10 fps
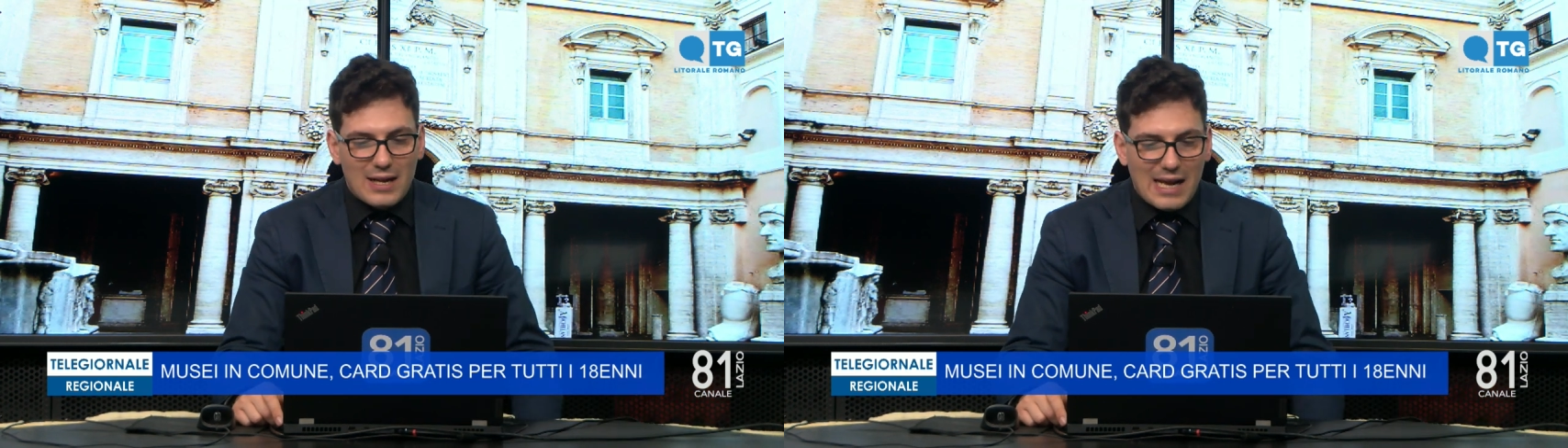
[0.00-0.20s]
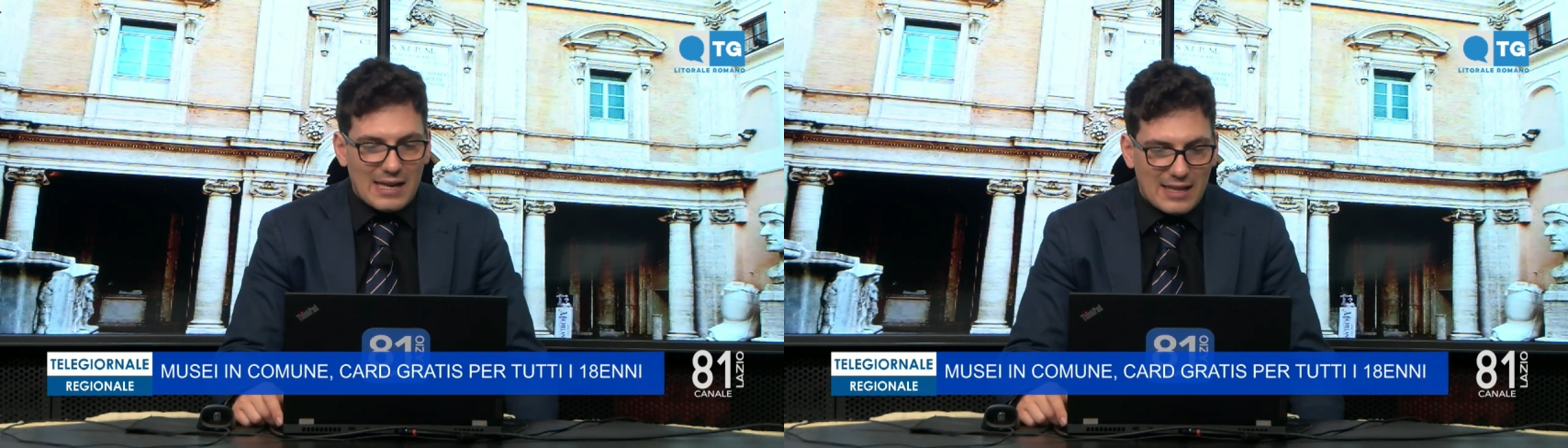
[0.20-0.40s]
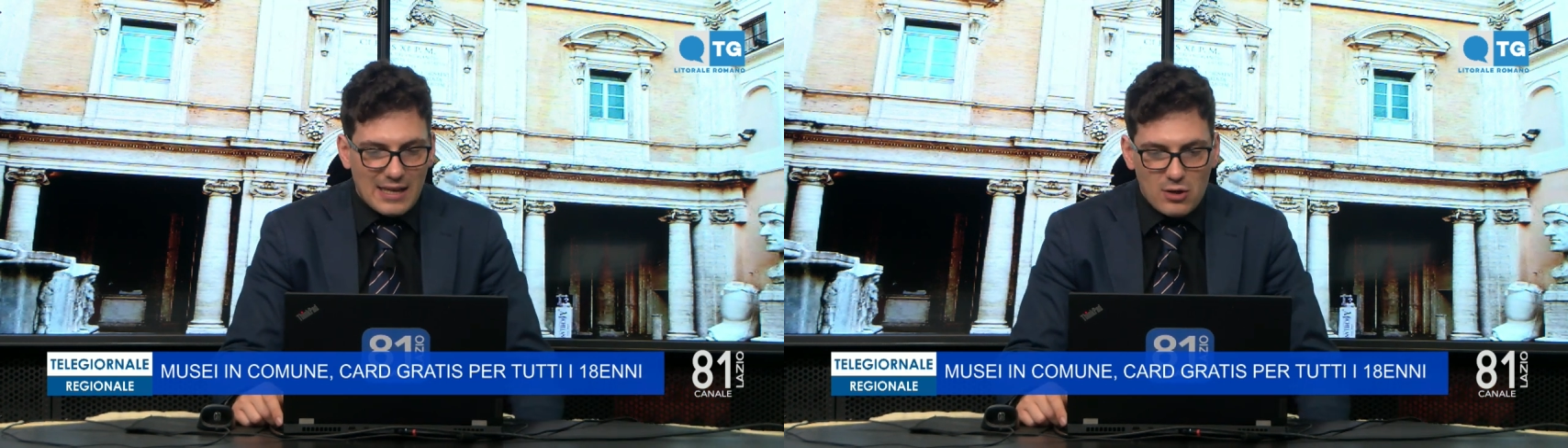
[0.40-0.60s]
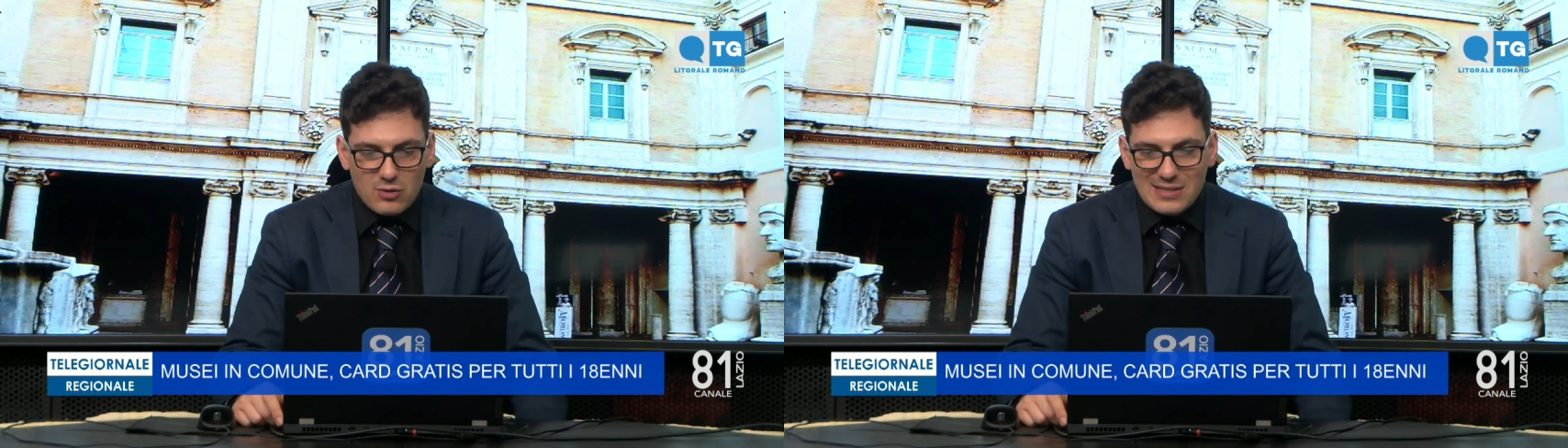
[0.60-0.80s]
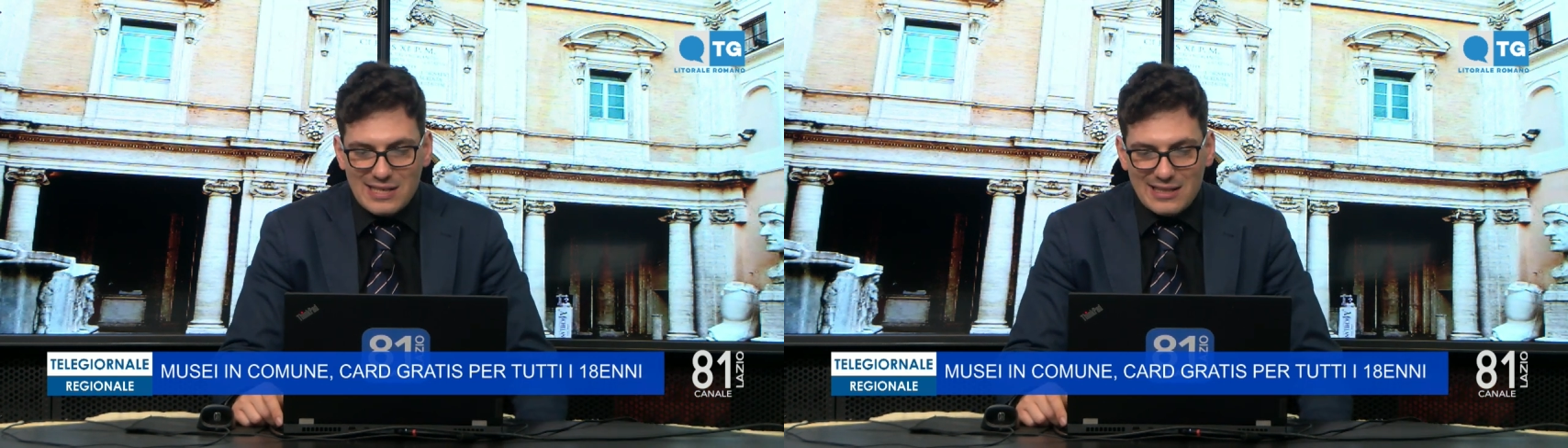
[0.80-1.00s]
la carta che
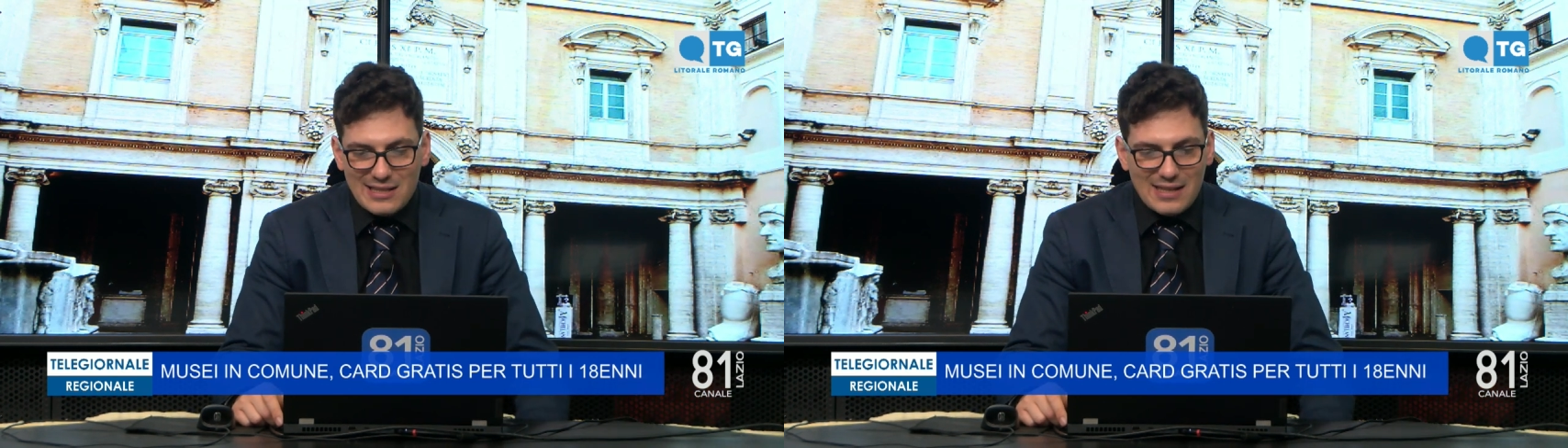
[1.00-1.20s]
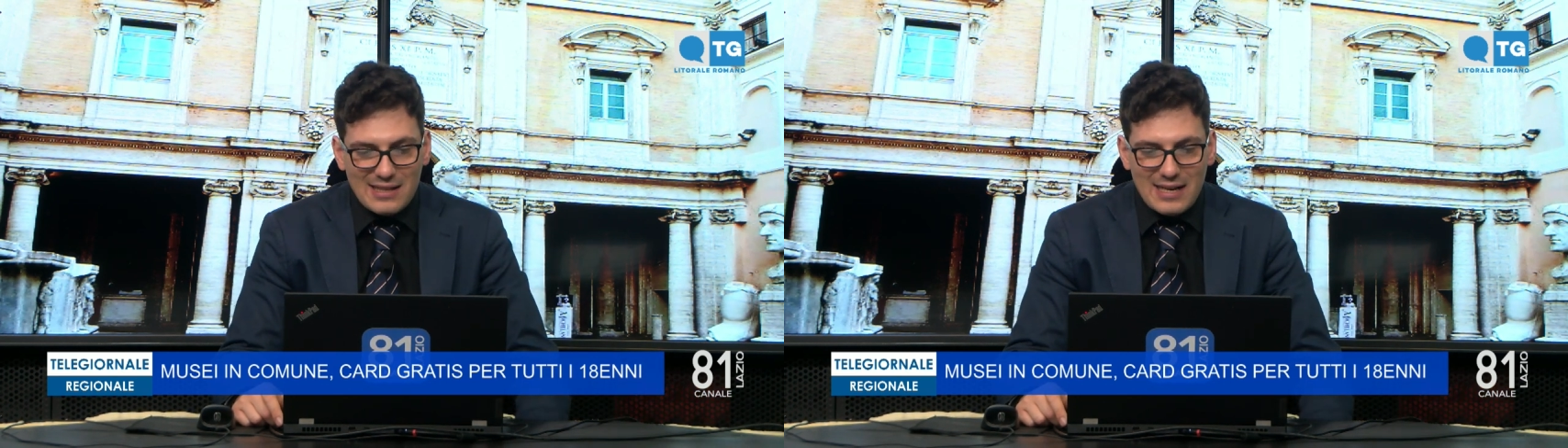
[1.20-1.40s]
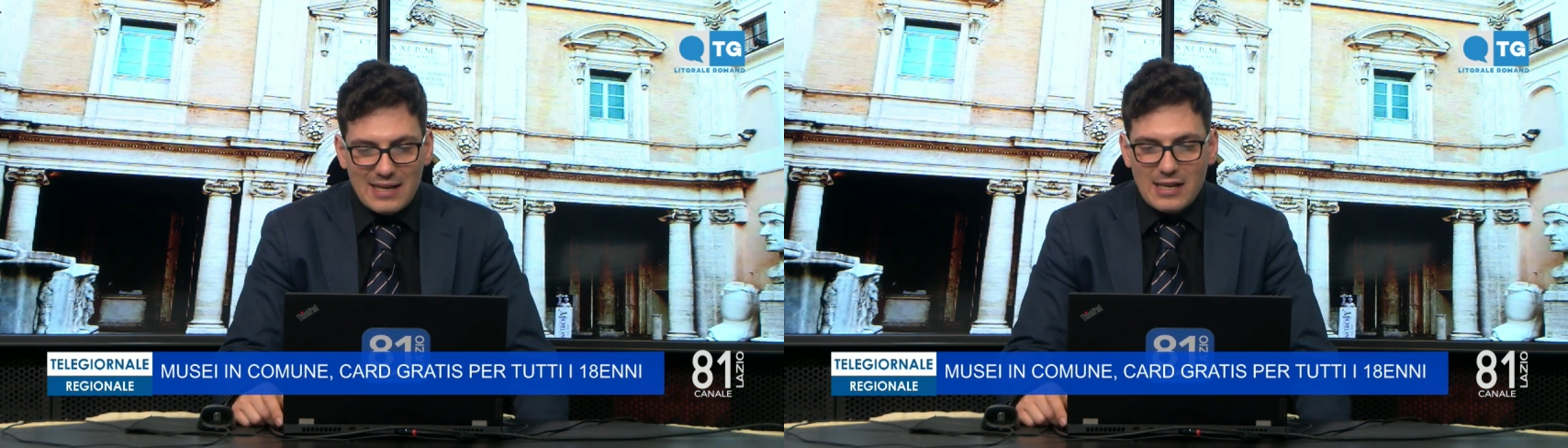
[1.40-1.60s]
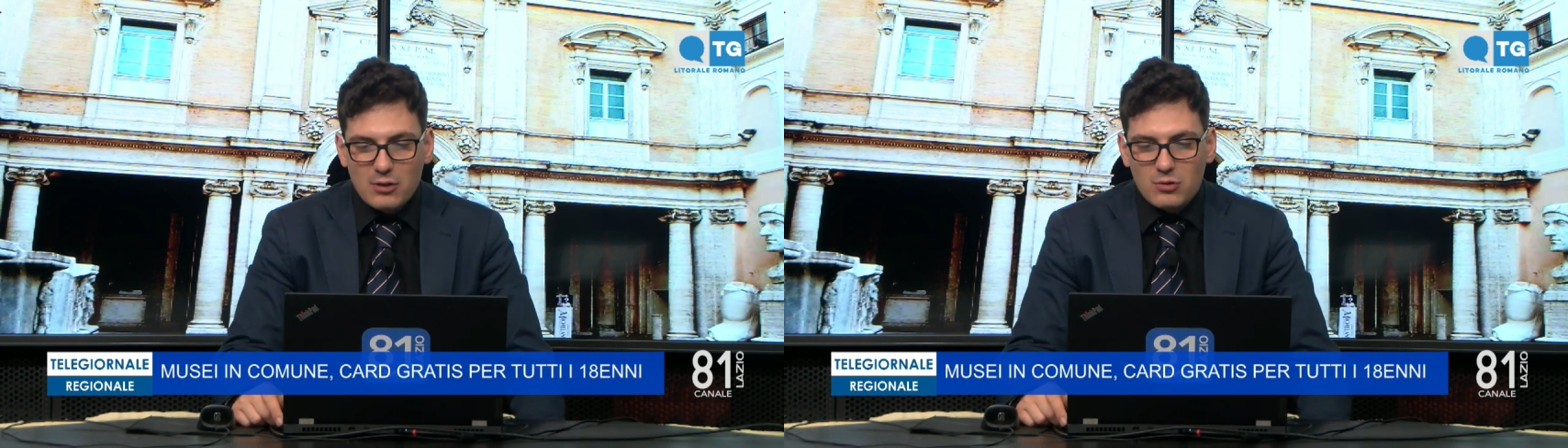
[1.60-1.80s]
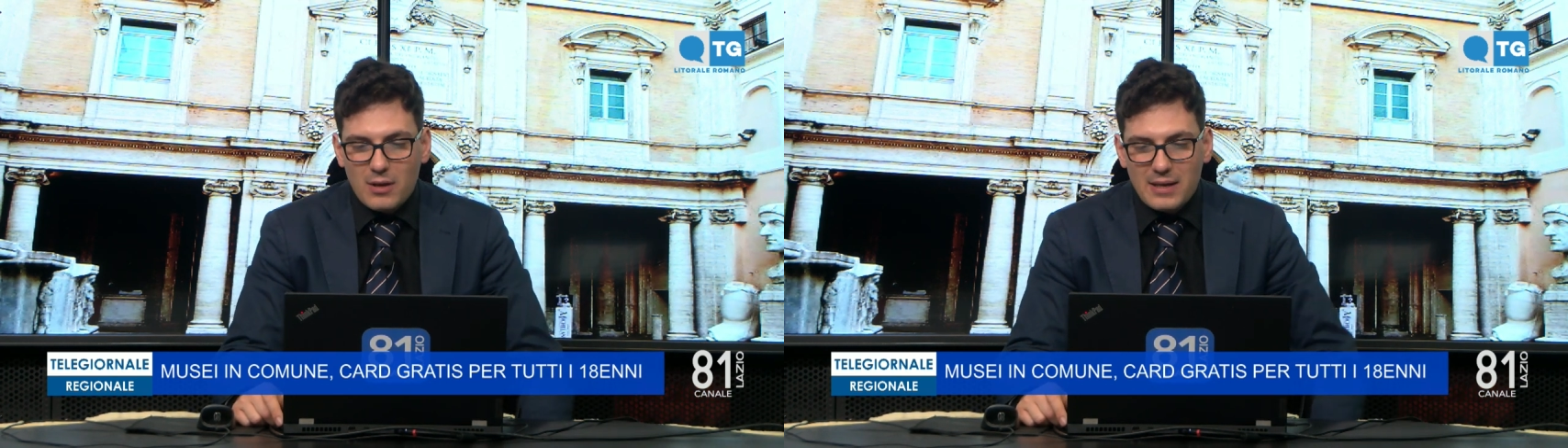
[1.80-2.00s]
consente di entrare
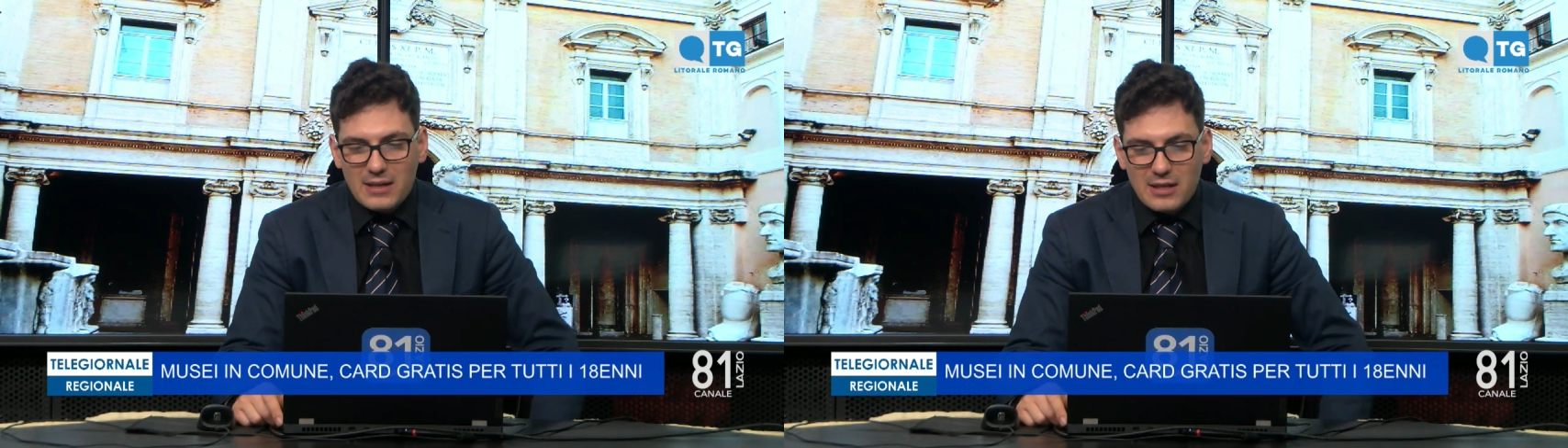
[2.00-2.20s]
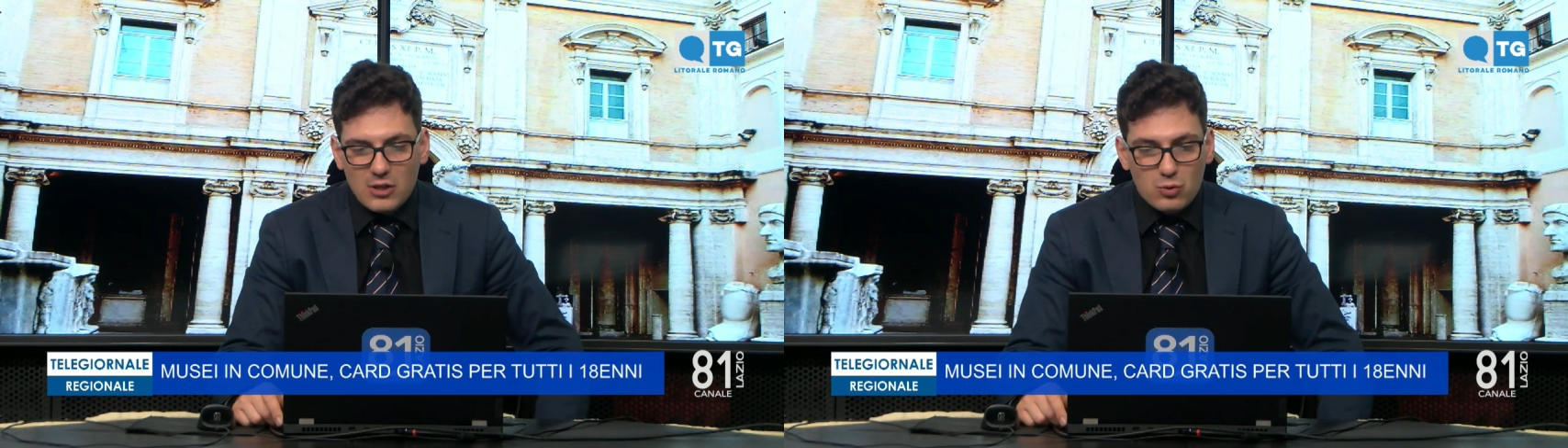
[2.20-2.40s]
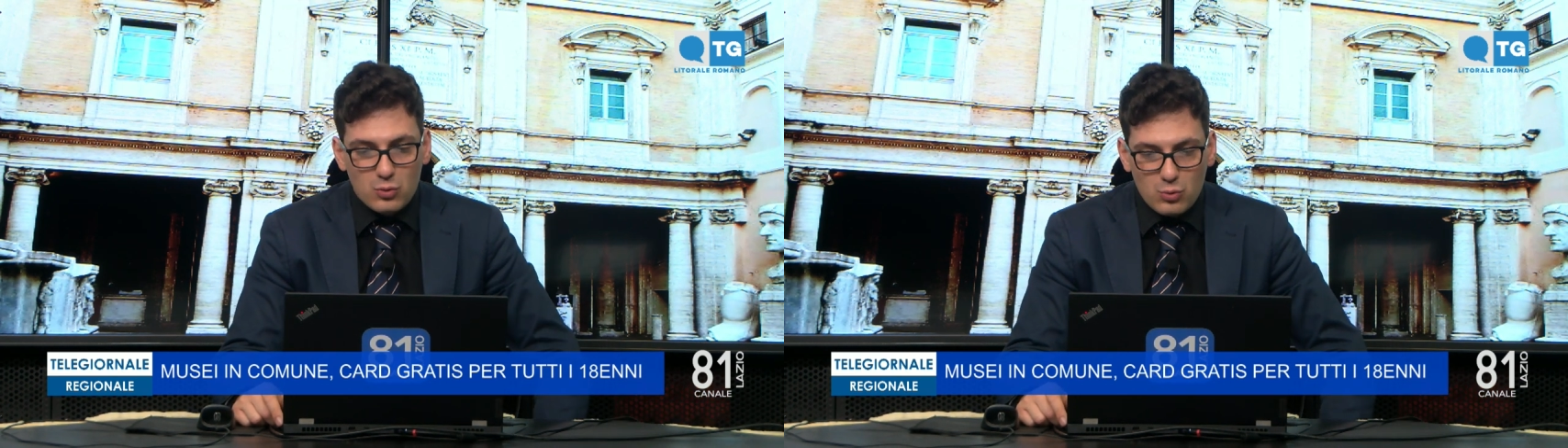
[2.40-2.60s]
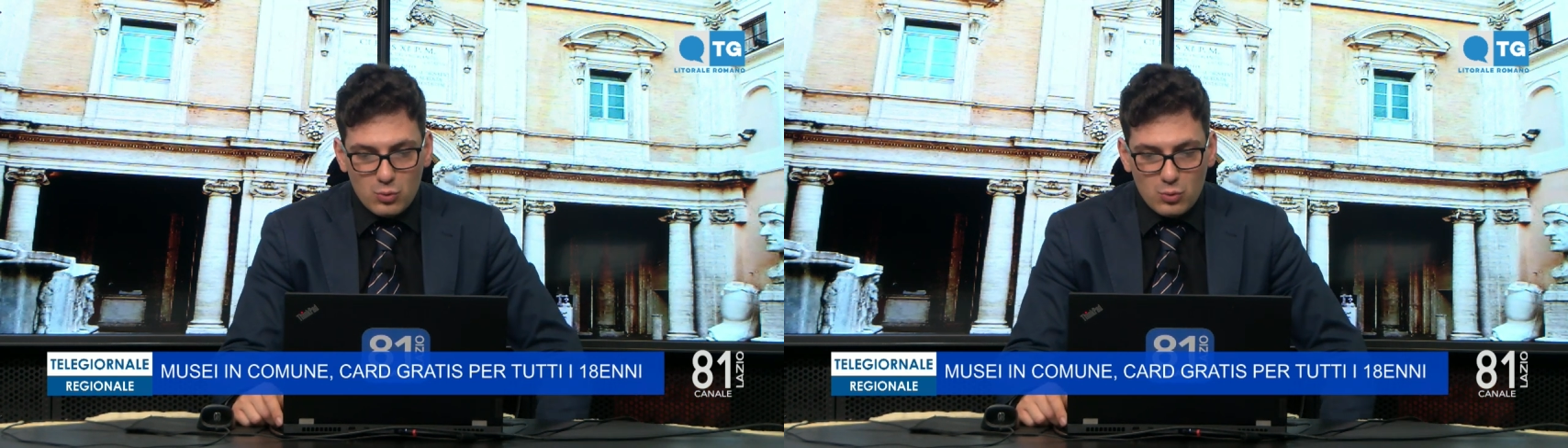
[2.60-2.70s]
gratuitamente in